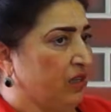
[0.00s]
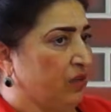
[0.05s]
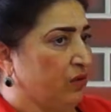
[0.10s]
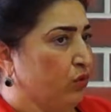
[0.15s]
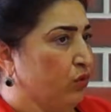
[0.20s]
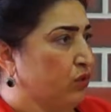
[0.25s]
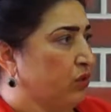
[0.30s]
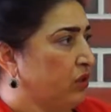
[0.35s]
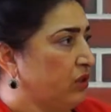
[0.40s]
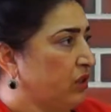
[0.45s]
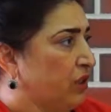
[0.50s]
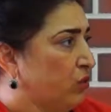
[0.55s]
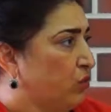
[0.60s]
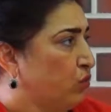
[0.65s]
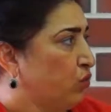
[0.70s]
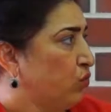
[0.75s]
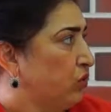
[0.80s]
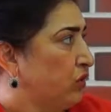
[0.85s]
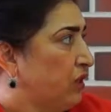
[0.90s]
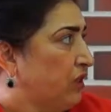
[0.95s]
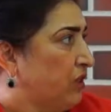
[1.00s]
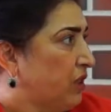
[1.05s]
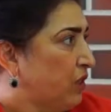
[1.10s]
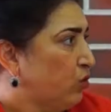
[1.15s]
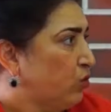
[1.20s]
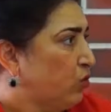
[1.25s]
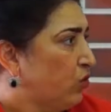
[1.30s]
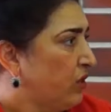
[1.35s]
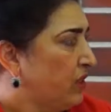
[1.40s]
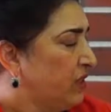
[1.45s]
вот этот груз, от
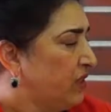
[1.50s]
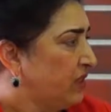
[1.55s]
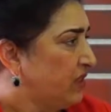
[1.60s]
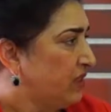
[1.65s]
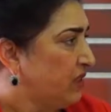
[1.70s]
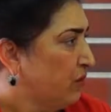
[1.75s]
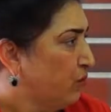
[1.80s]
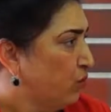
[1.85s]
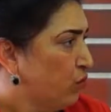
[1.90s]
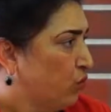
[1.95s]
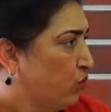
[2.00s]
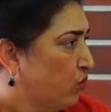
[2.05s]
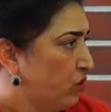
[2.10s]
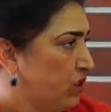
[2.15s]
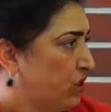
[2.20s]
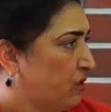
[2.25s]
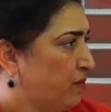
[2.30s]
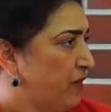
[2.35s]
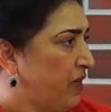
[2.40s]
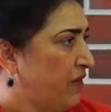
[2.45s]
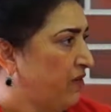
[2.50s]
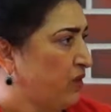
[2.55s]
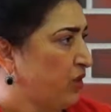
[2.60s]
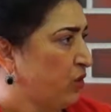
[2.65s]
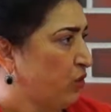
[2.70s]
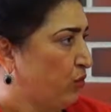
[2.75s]
которого они не могут избавиться,